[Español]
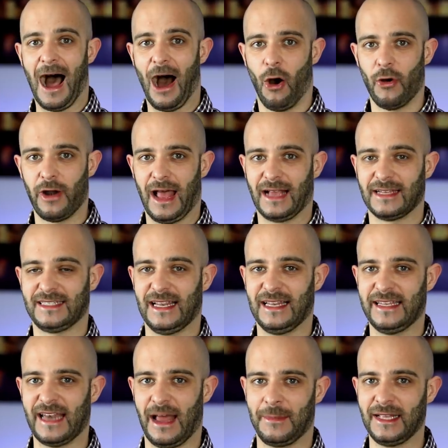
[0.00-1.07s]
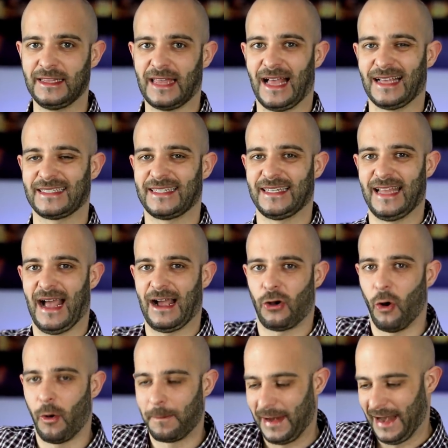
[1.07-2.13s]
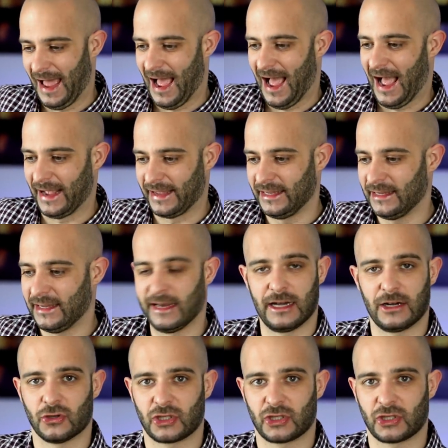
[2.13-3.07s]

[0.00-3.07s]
Ahora, si el dinamita se acopla aquí en el